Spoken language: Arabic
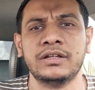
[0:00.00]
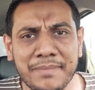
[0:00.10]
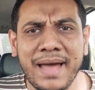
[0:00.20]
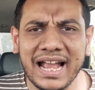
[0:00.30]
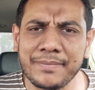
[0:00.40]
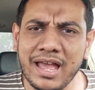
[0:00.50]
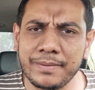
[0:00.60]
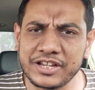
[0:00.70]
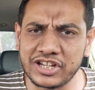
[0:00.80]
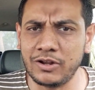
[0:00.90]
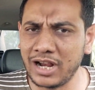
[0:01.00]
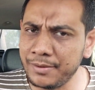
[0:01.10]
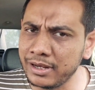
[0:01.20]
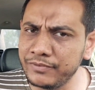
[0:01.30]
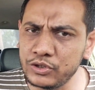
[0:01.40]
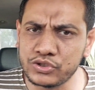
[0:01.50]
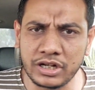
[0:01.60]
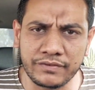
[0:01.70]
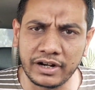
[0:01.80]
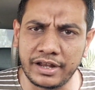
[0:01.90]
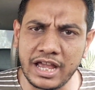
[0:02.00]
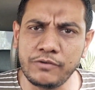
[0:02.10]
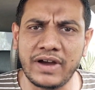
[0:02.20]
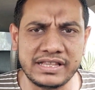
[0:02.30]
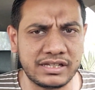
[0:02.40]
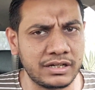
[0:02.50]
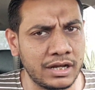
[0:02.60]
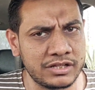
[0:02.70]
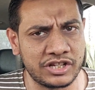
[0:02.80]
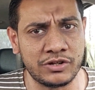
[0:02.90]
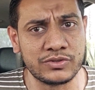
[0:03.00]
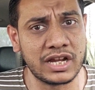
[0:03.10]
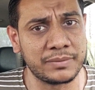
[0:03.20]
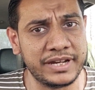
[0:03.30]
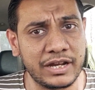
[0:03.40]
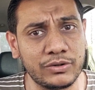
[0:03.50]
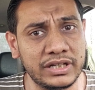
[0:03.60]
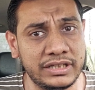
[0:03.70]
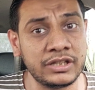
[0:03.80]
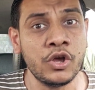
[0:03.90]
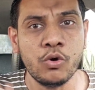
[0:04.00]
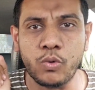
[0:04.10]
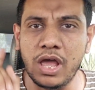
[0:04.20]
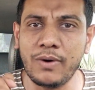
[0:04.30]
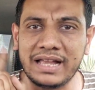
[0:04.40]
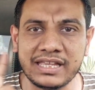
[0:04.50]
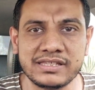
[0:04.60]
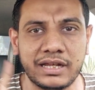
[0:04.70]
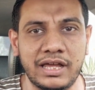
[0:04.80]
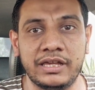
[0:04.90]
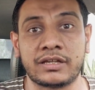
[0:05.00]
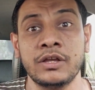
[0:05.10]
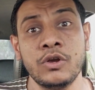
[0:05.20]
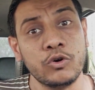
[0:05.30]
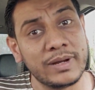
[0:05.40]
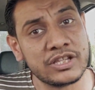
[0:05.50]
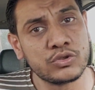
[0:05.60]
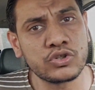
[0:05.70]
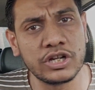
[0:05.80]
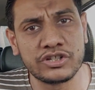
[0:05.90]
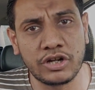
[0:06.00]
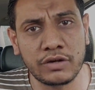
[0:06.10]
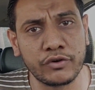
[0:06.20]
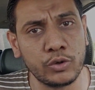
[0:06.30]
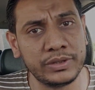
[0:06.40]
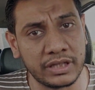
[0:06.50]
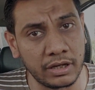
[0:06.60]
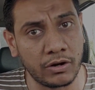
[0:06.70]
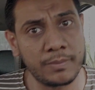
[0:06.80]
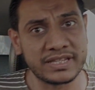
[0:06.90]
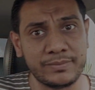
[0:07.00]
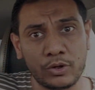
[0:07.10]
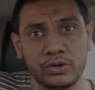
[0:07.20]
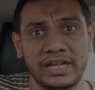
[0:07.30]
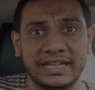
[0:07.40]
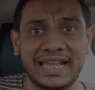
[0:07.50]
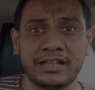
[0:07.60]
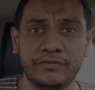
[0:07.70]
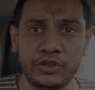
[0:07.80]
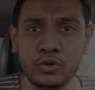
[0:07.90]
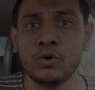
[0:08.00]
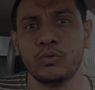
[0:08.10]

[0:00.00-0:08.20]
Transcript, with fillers: اهم حاجه بقى يا باشا لو عجبك الفيديو اشترك في القناه وفعل زر الجرس عشان يوصلك مننا كل جديد واوعى تنسى اللايك وما تنسوش الاشتراك في جروب التليجرام هسيب لكم اللينك تحت الفيديو